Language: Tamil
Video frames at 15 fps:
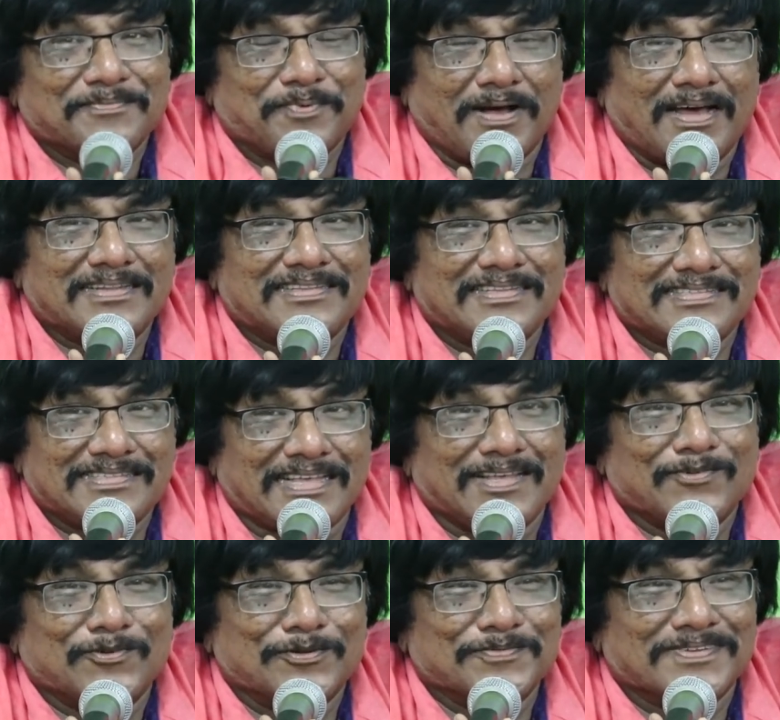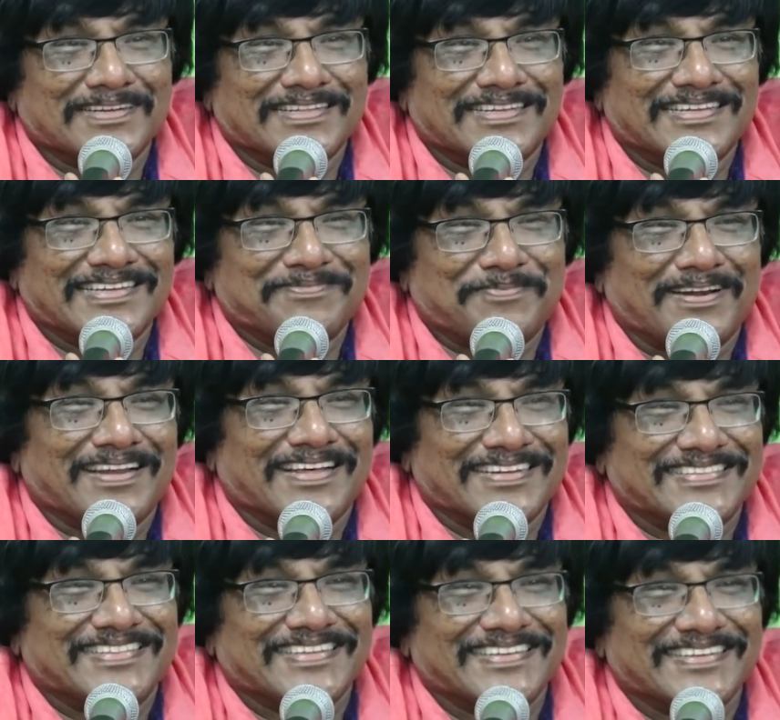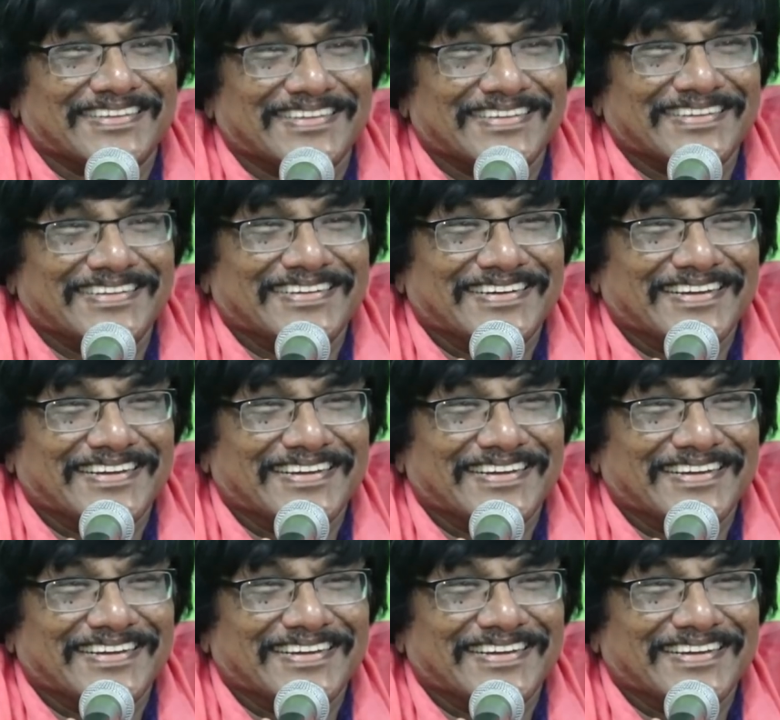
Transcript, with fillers: பார்த்து செய்வோங்கிறதுக்கு பல அர்த்தம் இருக்குது